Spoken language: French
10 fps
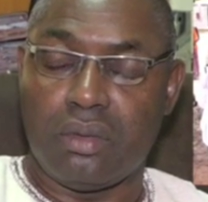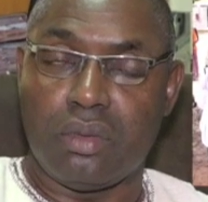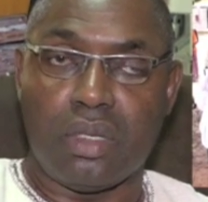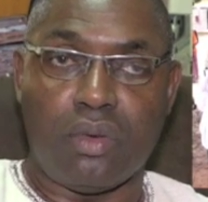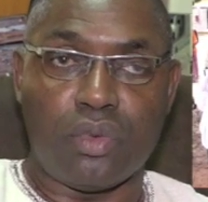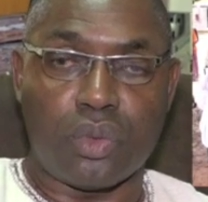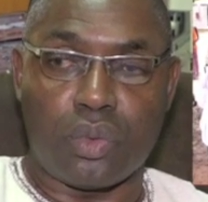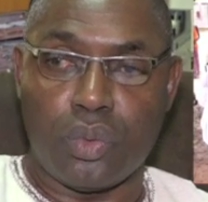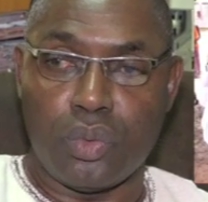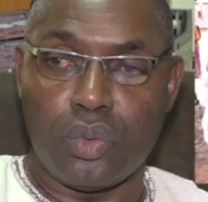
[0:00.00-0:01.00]
Nous l'avions
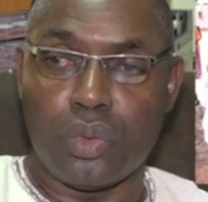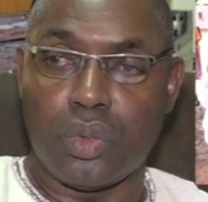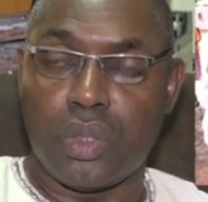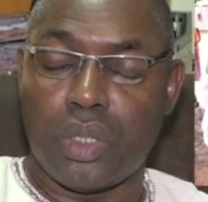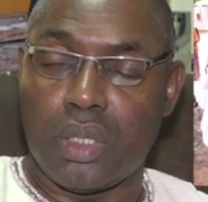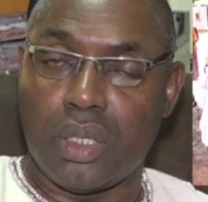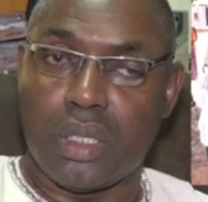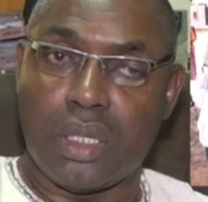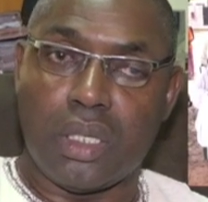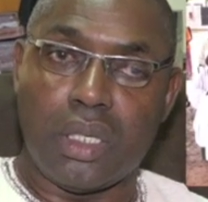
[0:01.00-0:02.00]
connu,
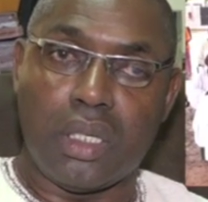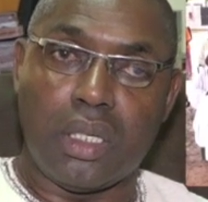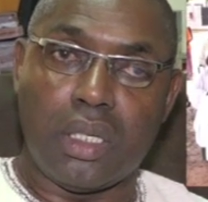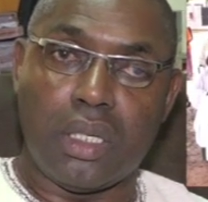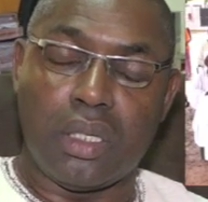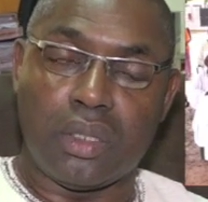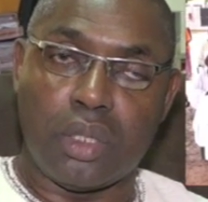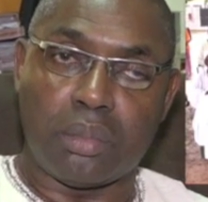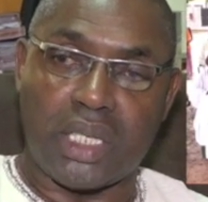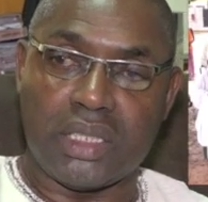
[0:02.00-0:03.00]
euh, un
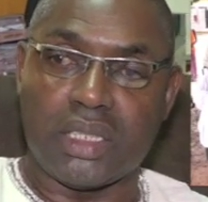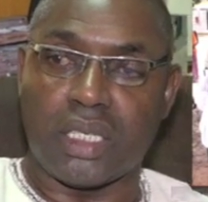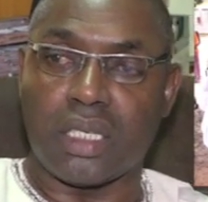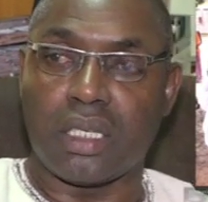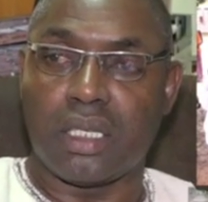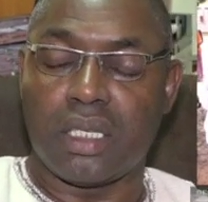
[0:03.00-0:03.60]
homme très serein.